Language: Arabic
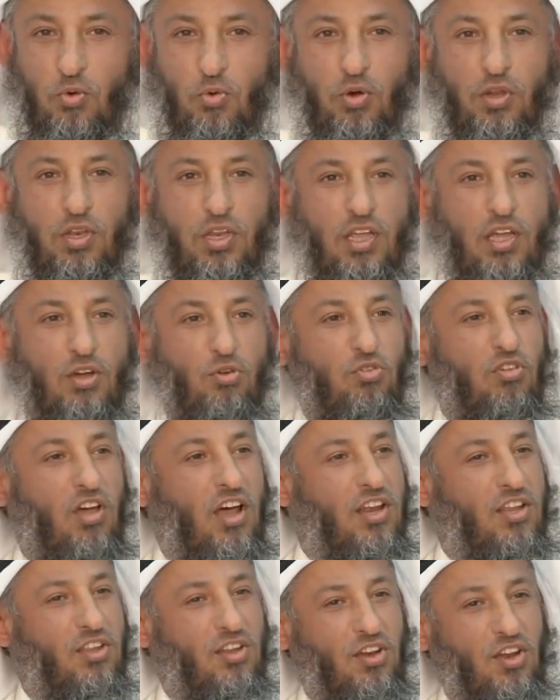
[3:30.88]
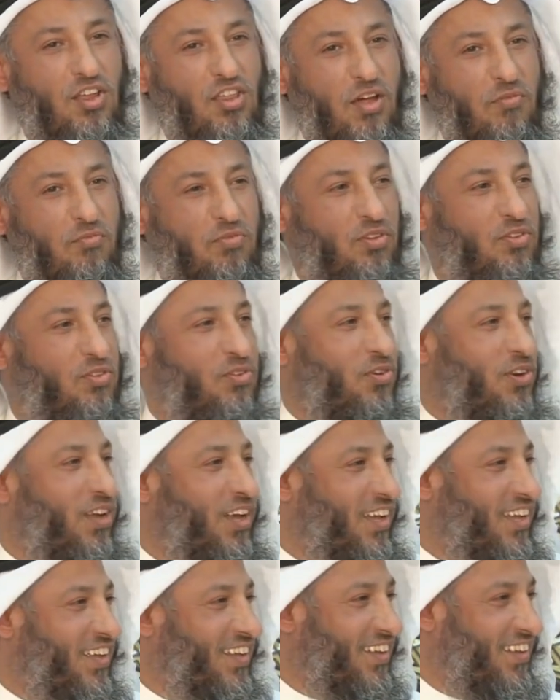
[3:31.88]
وإني أساند النظام في
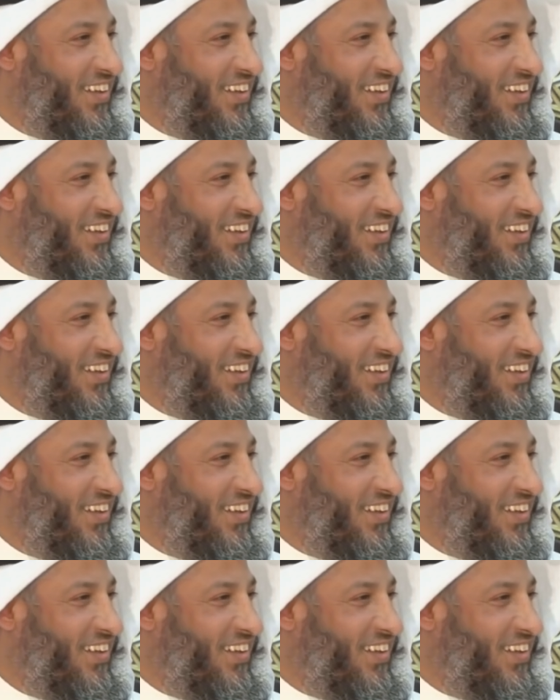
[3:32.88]
سوريا